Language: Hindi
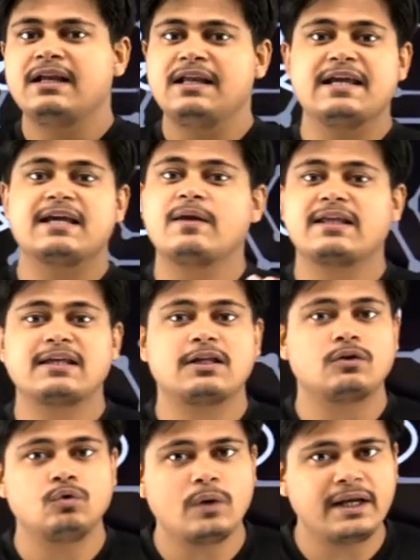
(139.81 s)
लेकिन ऐसा
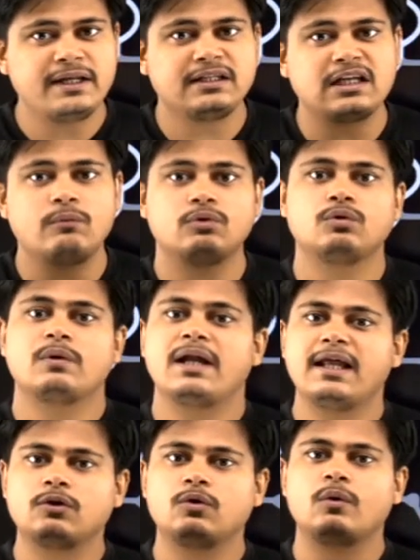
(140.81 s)
तो हुआ नहीं था वो तो
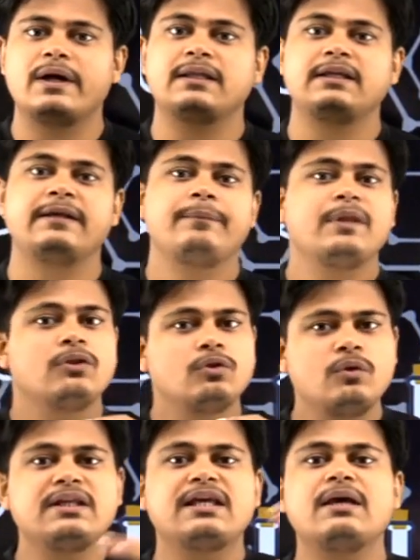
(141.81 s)
गलत हो गए थे तो
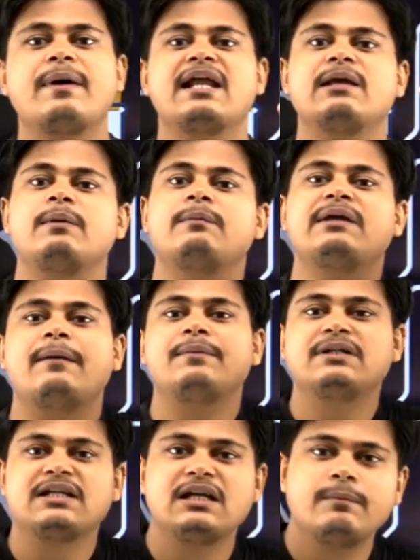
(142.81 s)
इनके बारे में भी आप
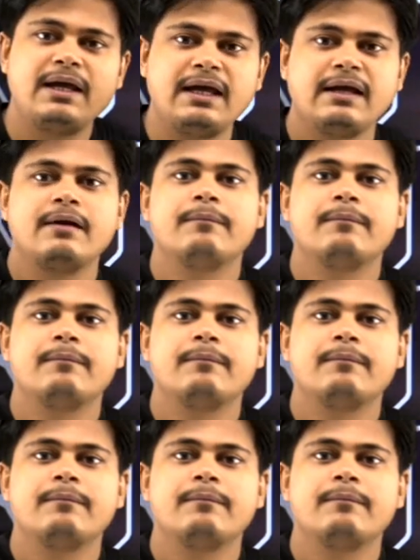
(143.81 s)
डिटेल में